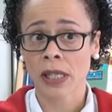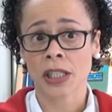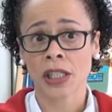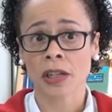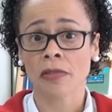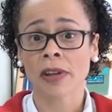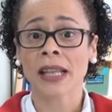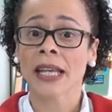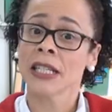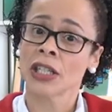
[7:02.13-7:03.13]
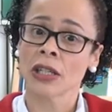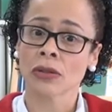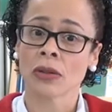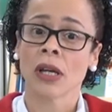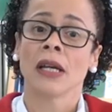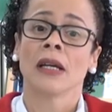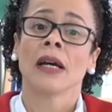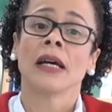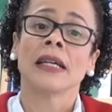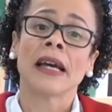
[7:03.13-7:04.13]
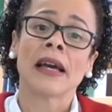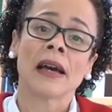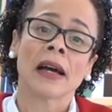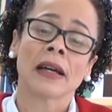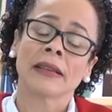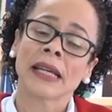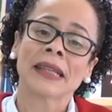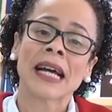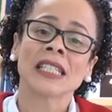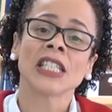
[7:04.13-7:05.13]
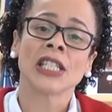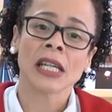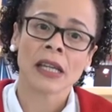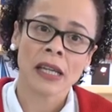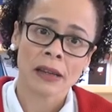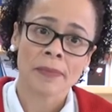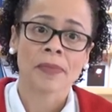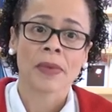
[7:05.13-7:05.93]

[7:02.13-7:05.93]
científico e, além disso, é, tentar distinguir